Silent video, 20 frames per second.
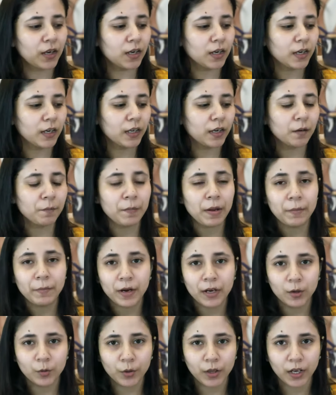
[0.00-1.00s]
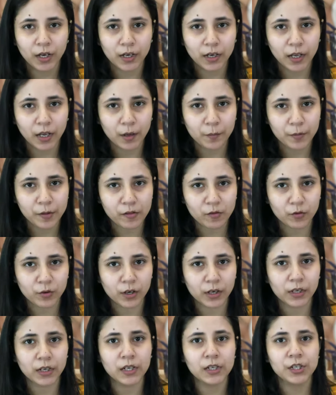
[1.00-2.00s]
अगर मेहमानों के आगे आप इसको
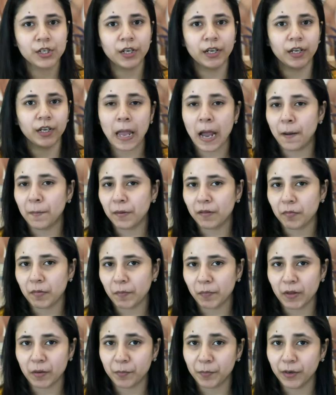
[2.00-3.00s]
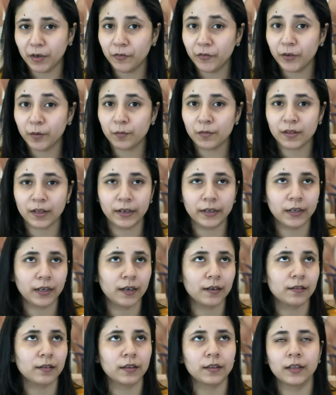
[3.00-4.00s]
रखना चाहें आप इसमें अपने परफ्यूम सेट
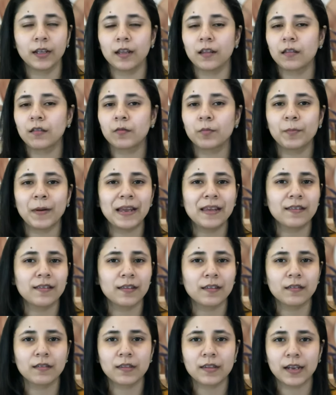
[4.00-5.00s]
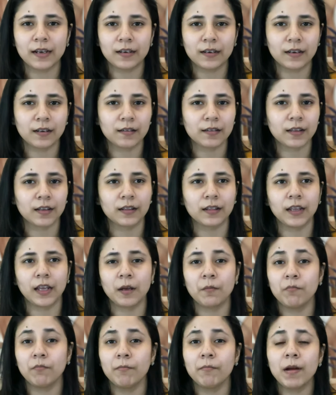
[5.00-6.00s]
कर सकते हैं स्पाइसेस सेट कर सकते
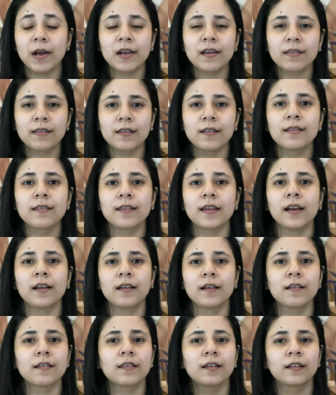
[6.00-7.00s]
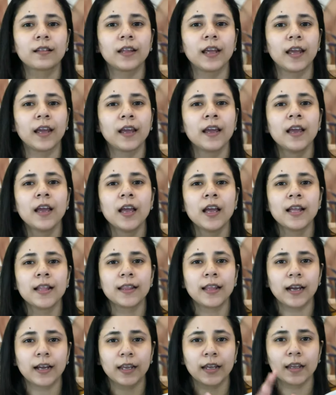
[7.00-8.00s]
हैं मेडिसिन सेट कर सकते हैं
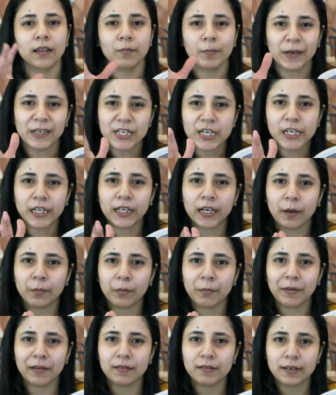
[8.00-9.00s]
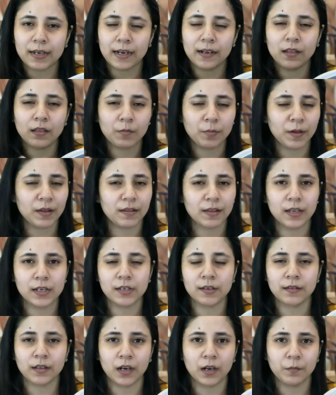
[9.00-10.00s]
ताकि स्पेशली अगर आपके पास टाइट स्पेस है
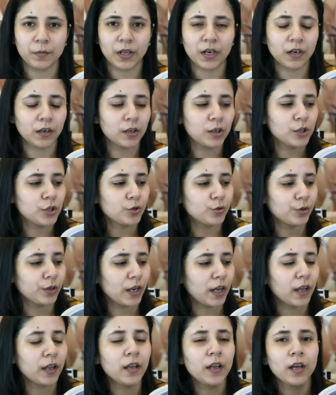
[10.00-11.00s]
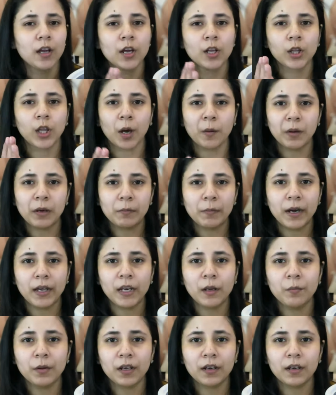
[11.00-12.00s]
जिस तरह मेरा घर छोटा है तो अलमारी में